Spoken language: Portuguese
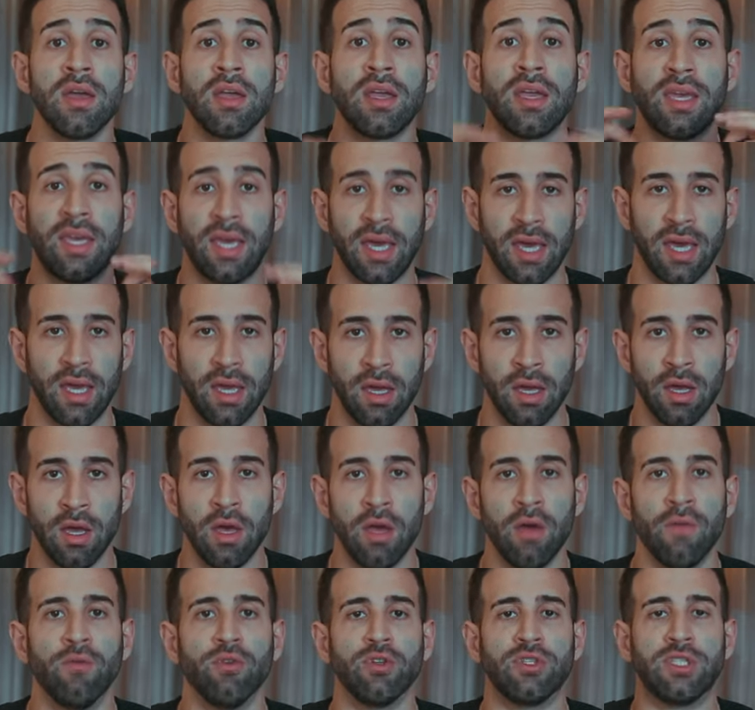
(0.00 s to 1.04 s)
que
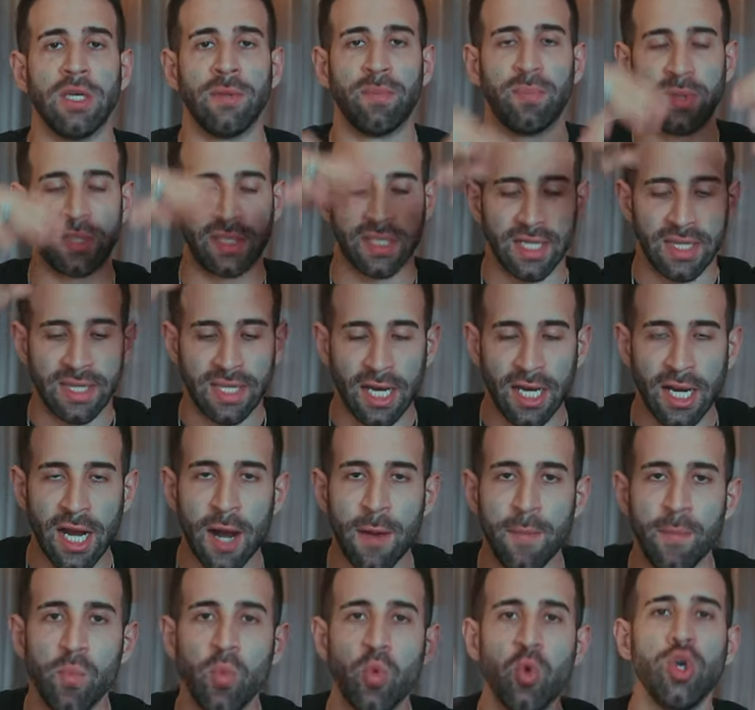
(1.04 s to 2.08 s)
você precisa treinar
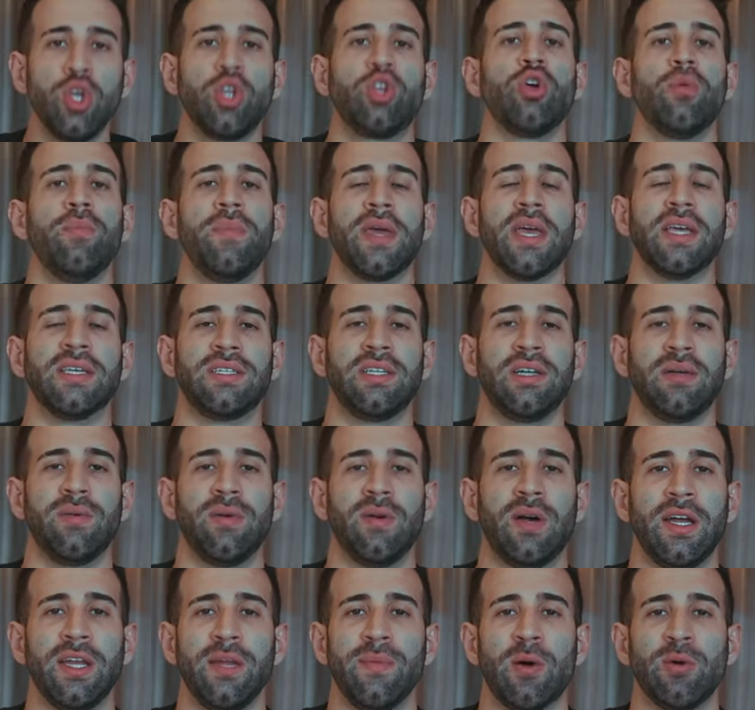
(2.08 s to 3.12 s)
muito bem esse
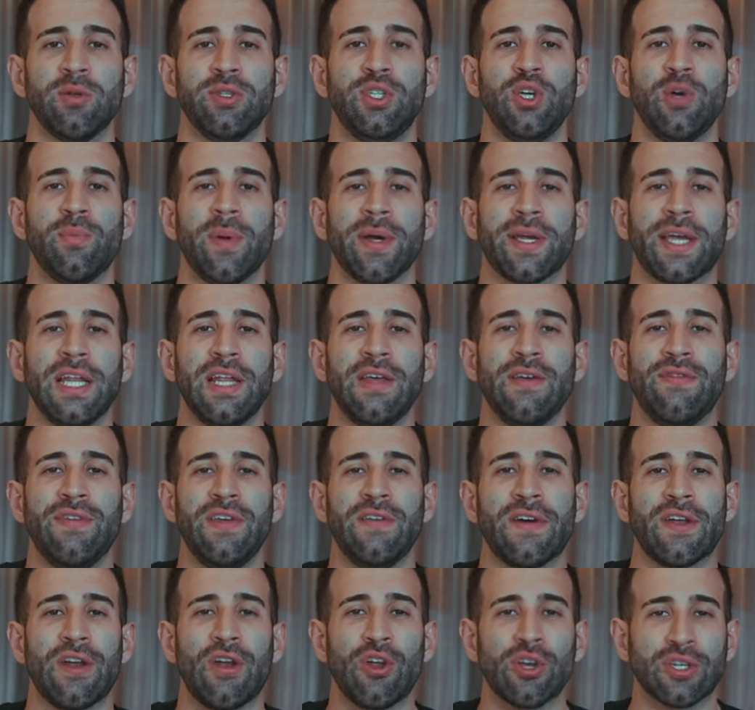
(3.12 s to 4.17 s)
animalzinho para que ele
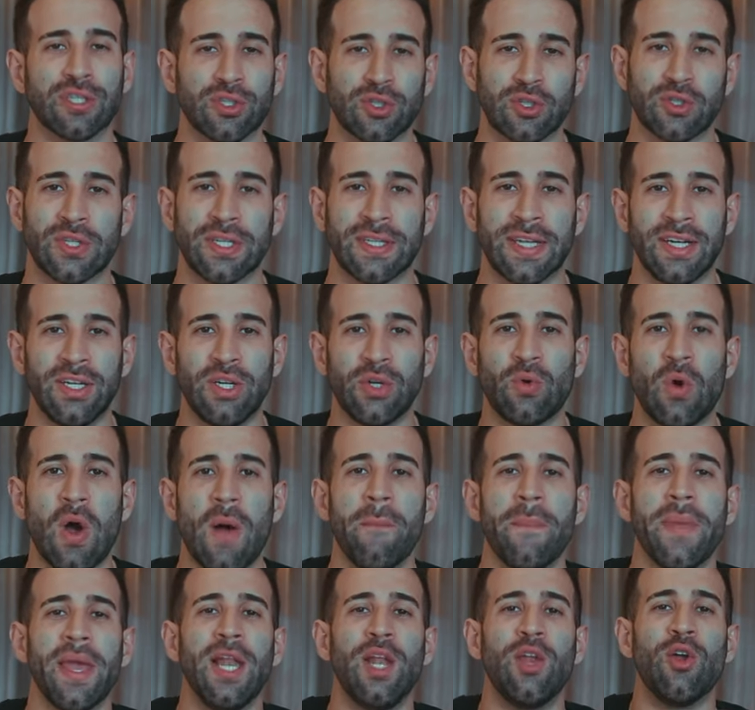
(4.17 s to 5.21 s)
viva na nossa sociedade com a
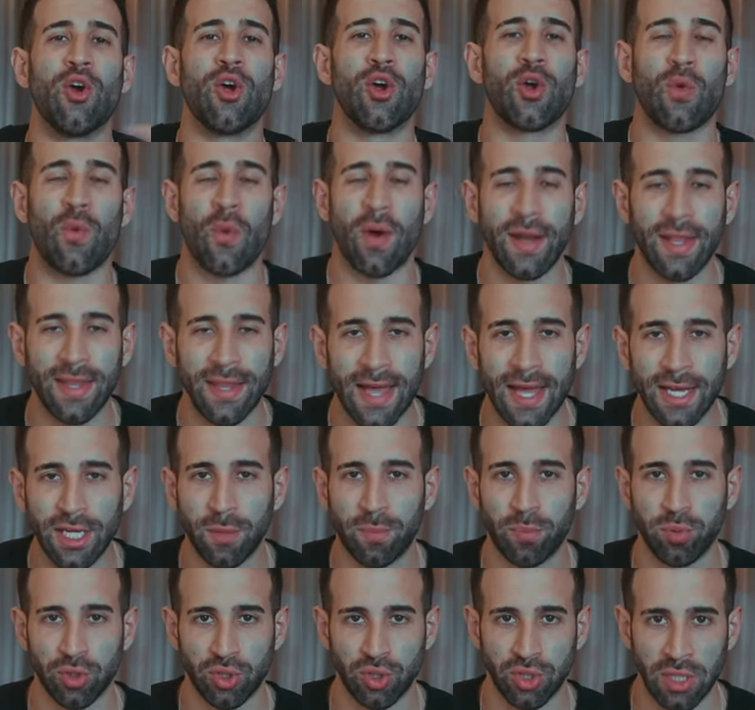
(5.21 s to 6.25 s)
melhor qualidade
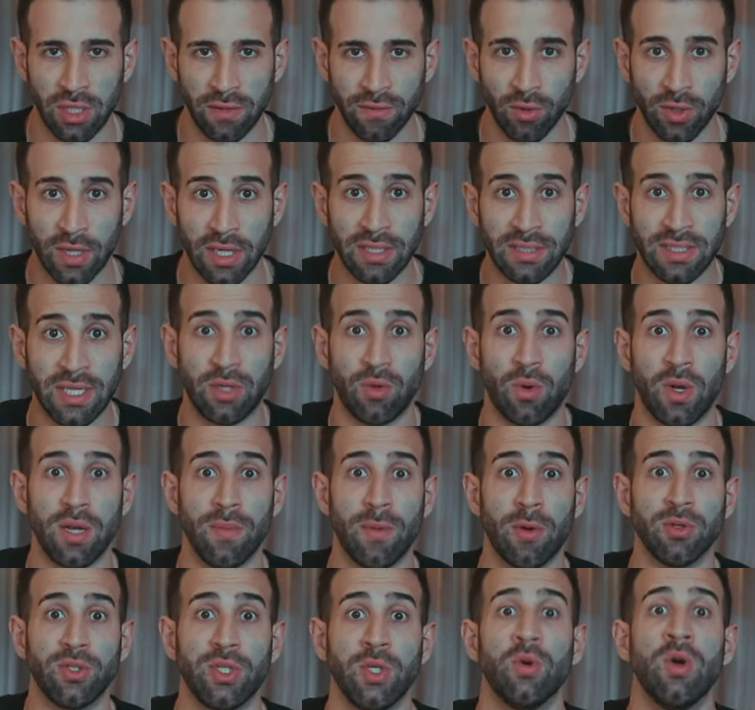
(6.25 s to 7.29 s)
possível, que ele seja um
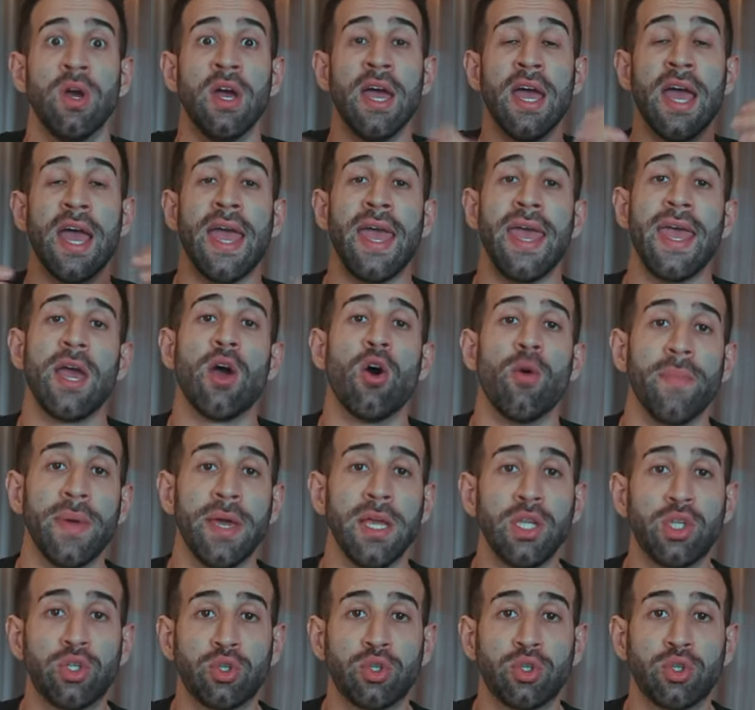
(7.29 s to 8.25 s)
animalzinho realmente